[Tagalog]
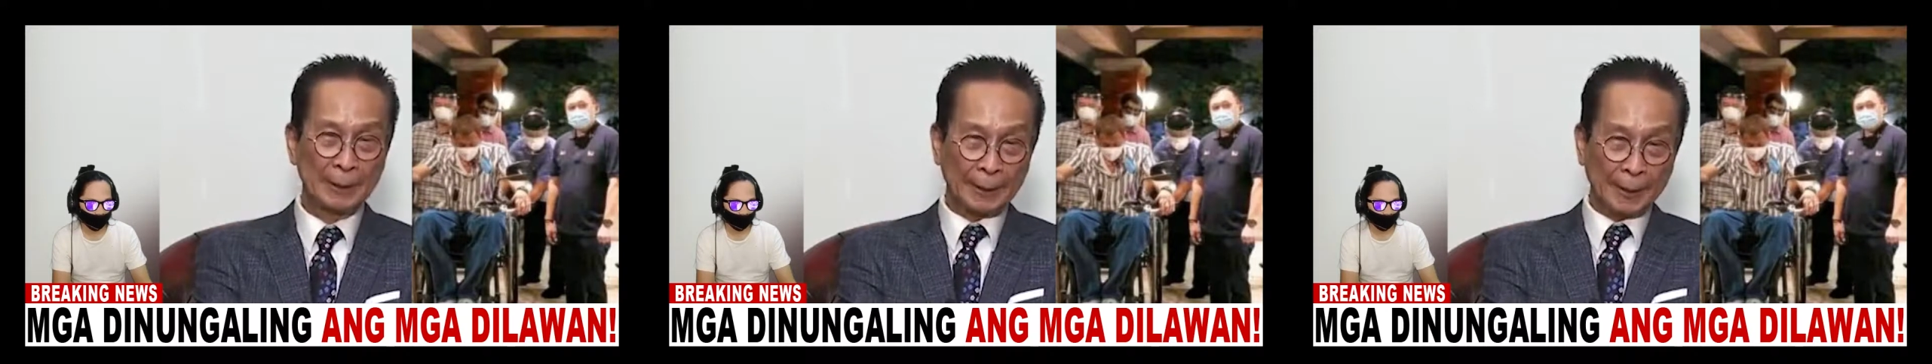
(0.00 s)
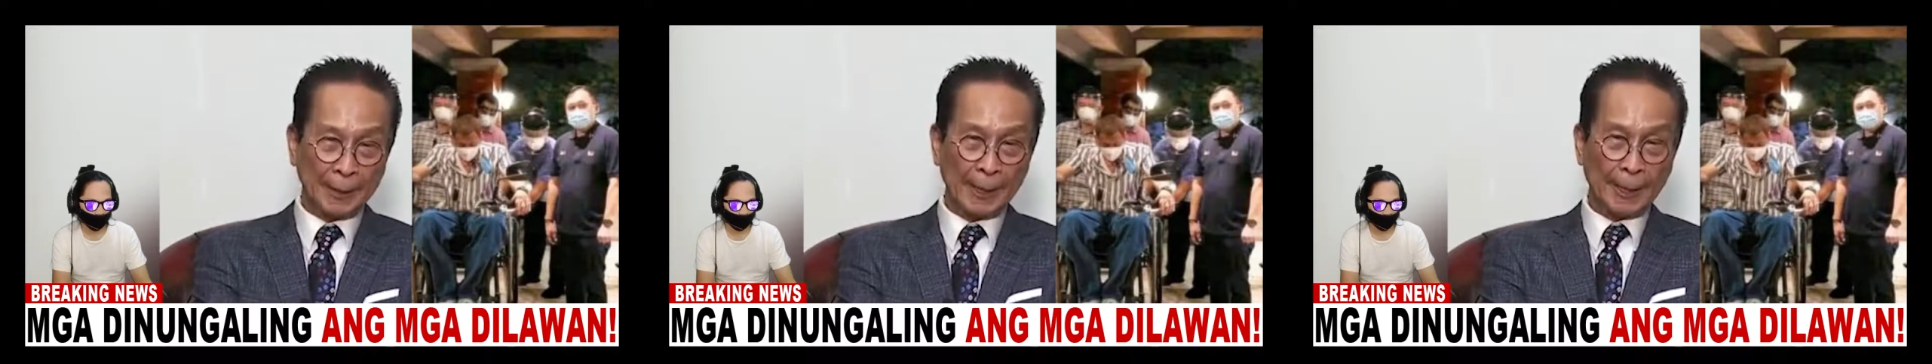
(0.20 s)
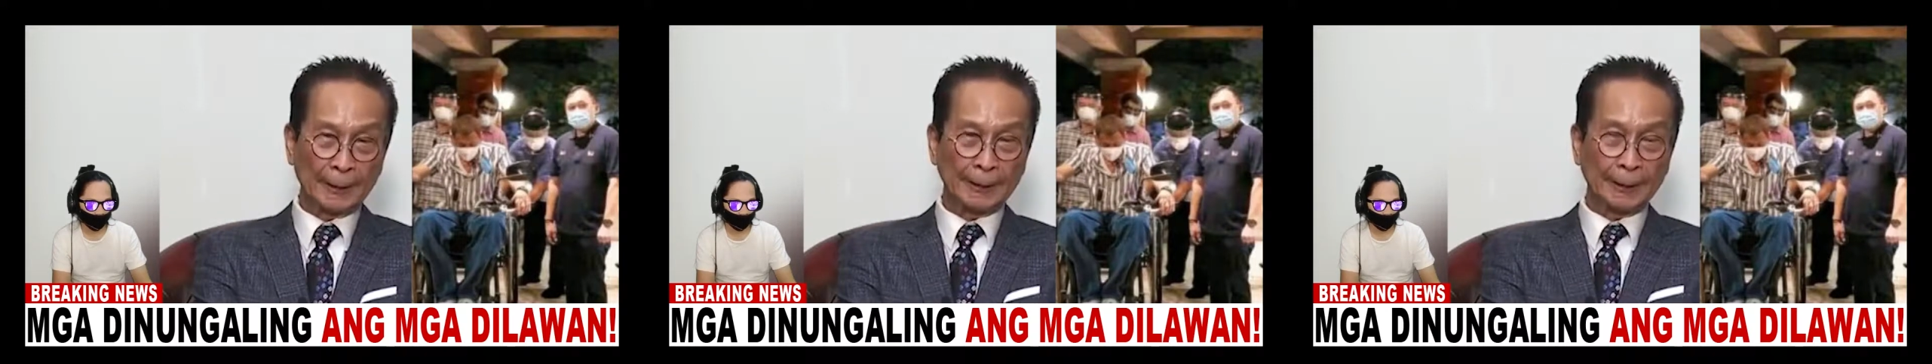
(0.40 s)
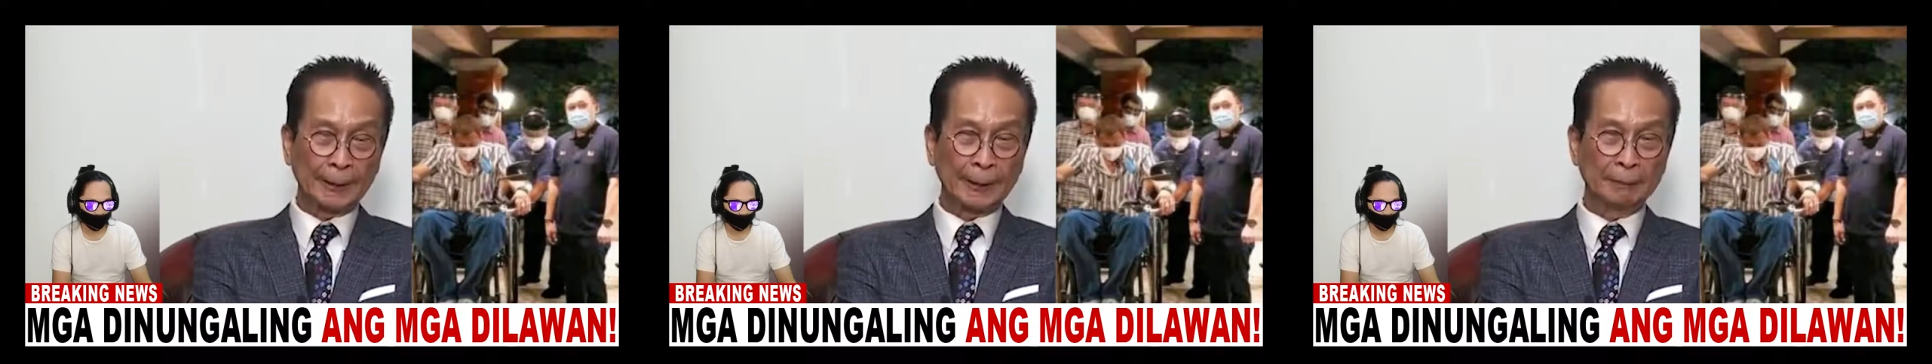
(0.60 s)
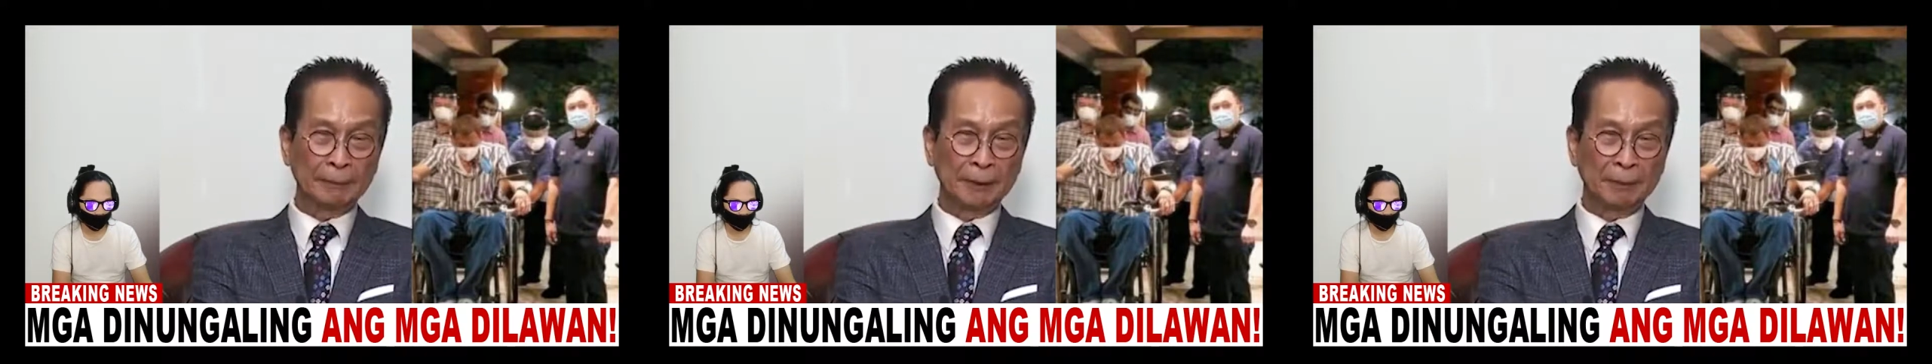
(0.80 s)

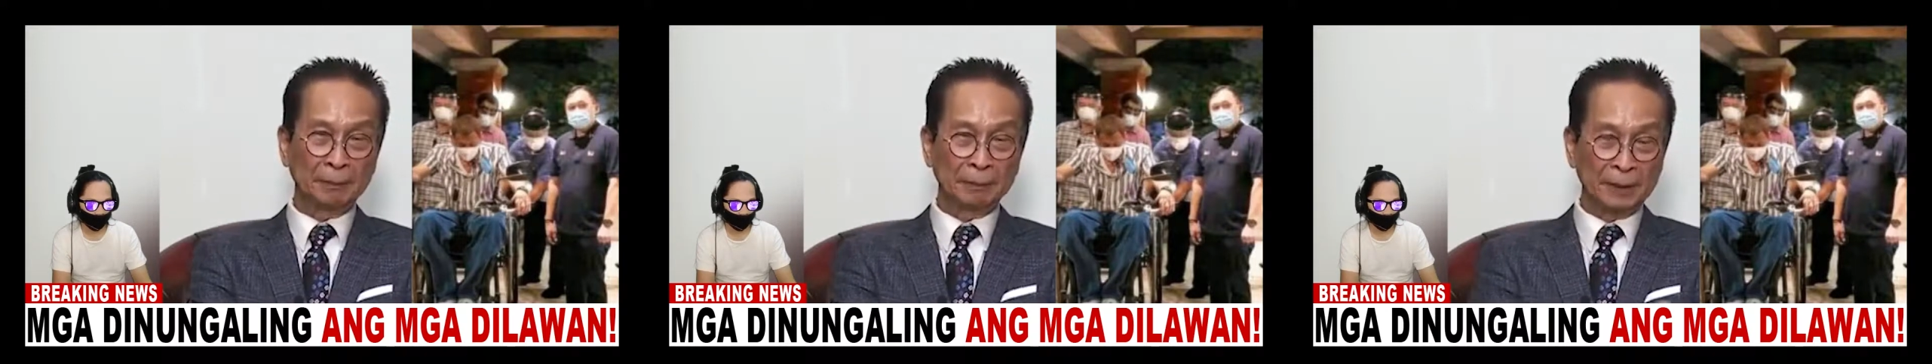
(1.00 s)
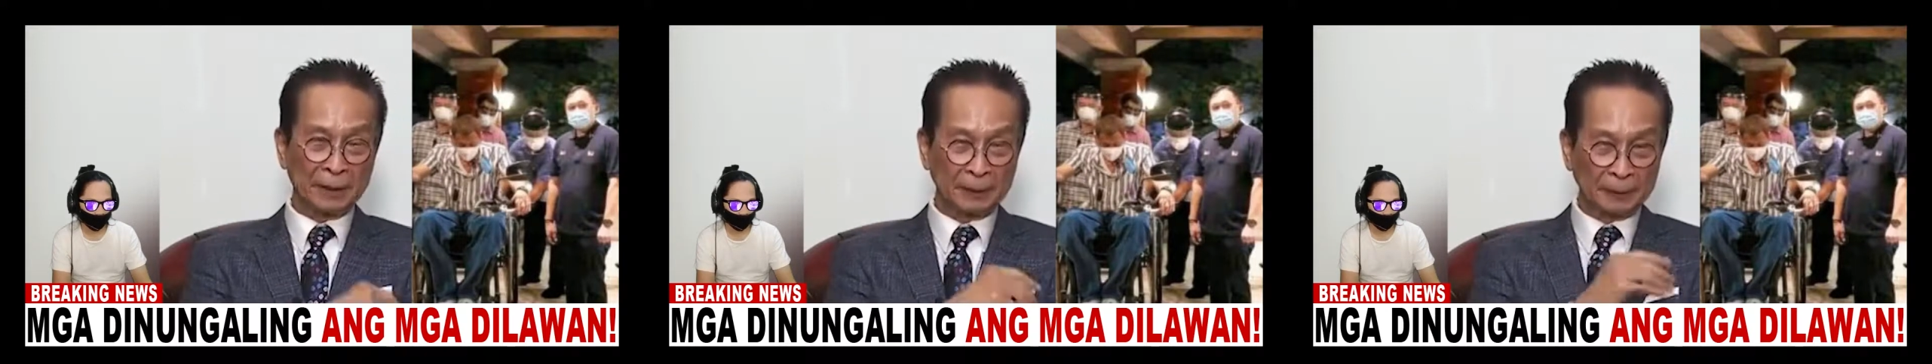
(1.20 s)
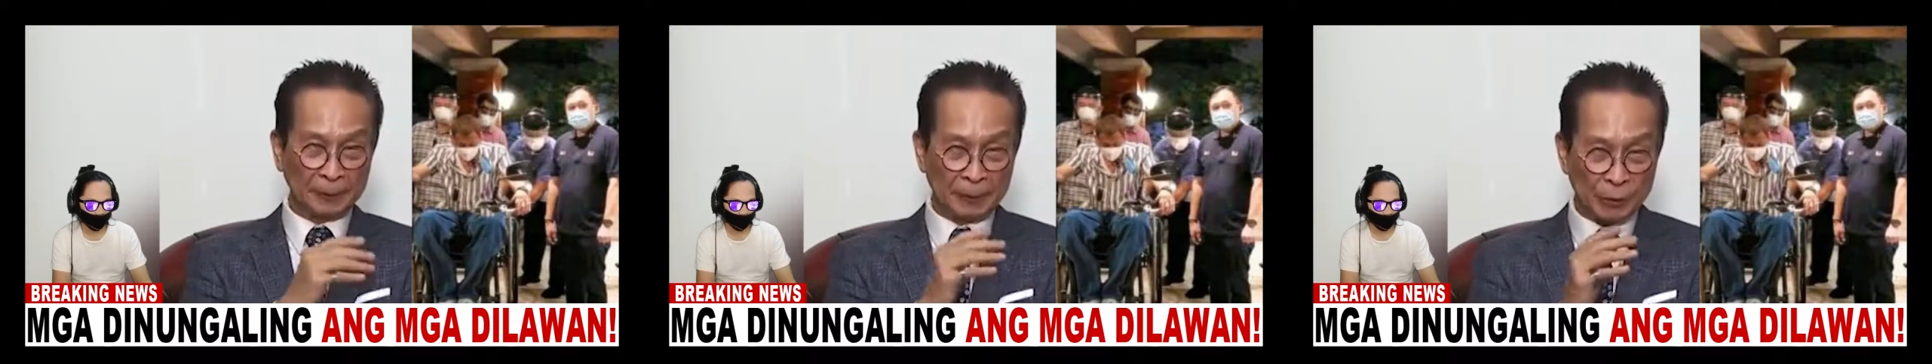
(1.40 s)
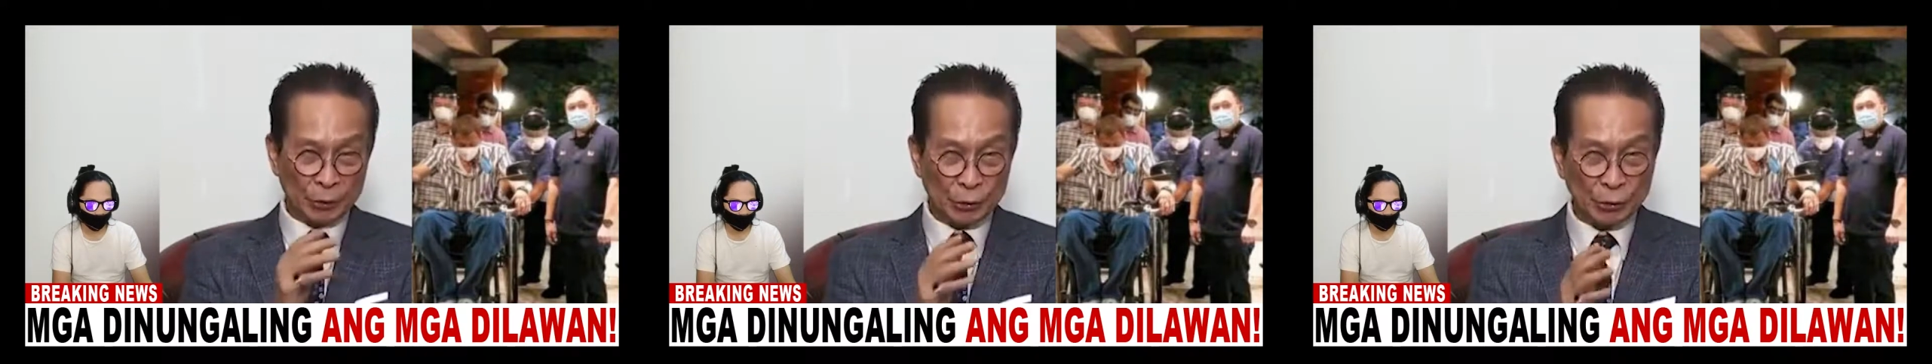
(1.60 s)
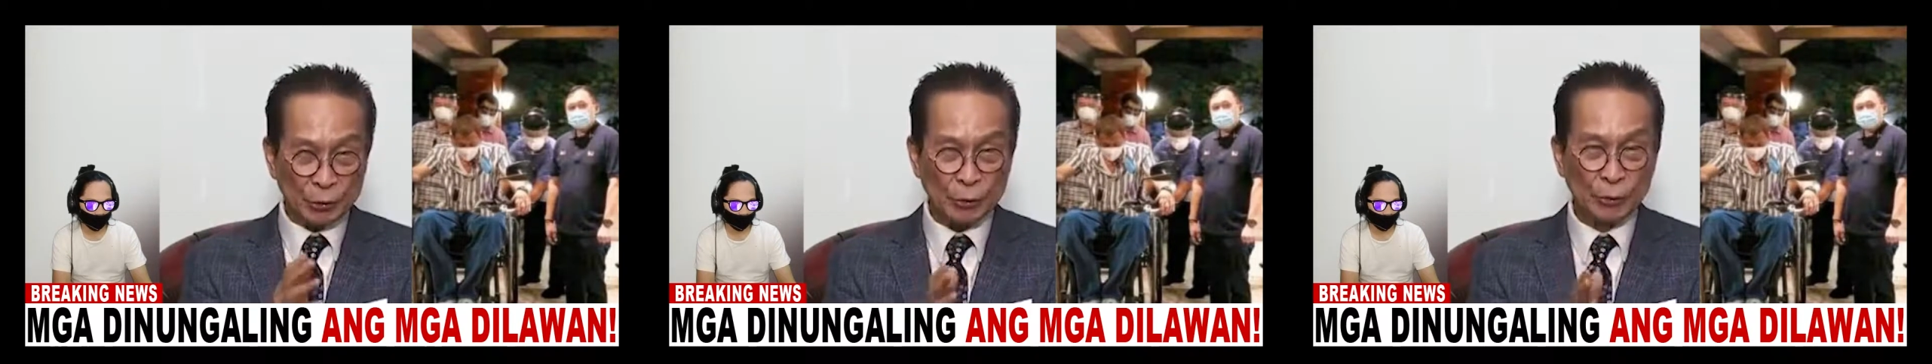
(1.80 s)
nakakatanggap ng
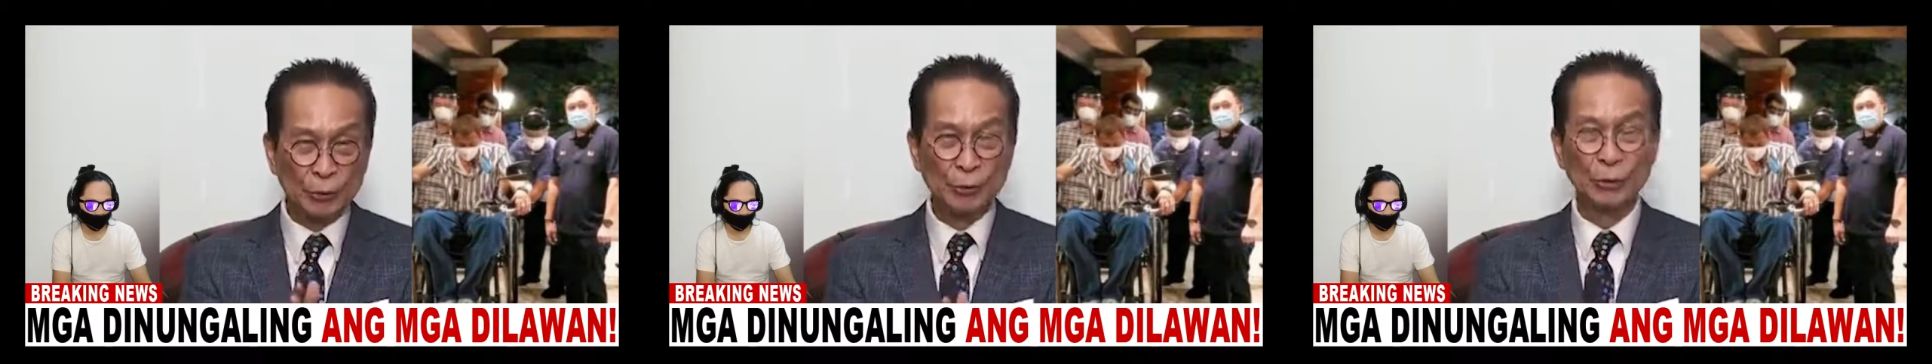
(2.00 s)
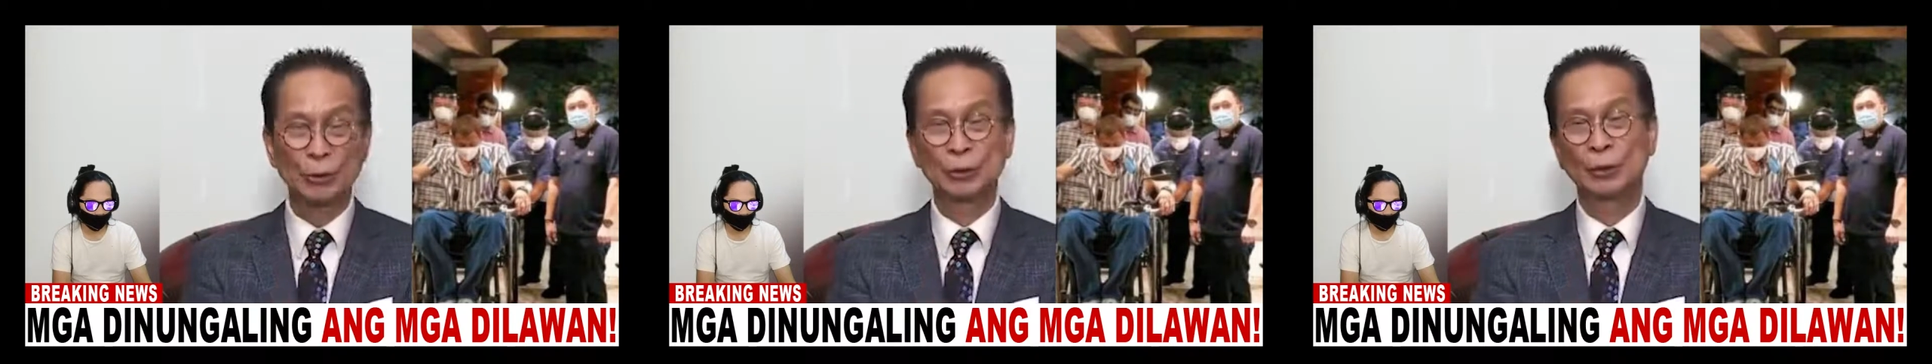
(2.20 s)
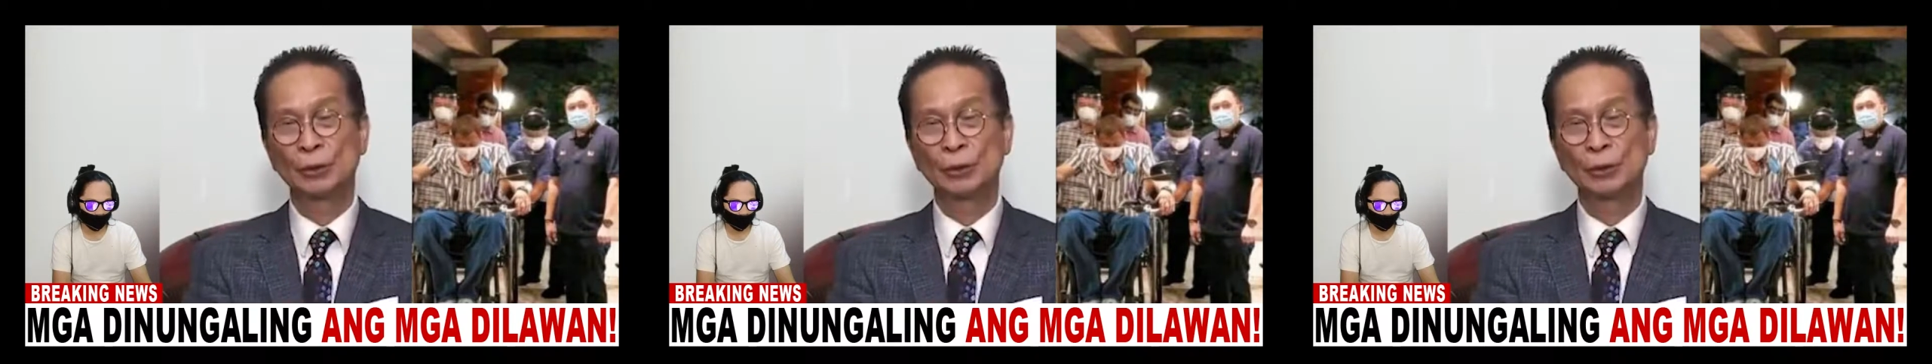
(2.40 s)
benepisyo